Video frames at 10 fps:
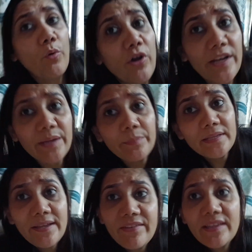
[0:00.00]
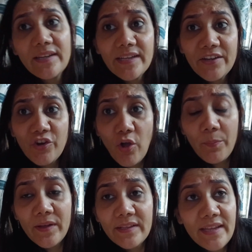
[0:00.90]
मॉर्निंग में सेवन थर्टी
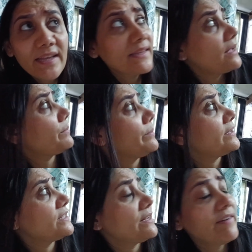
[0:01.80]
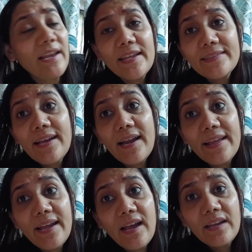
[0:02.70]
ड्रॉप कर दिया था अभी बजने वाले हैं
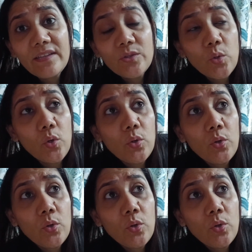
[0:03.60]
साढ़े आठ तो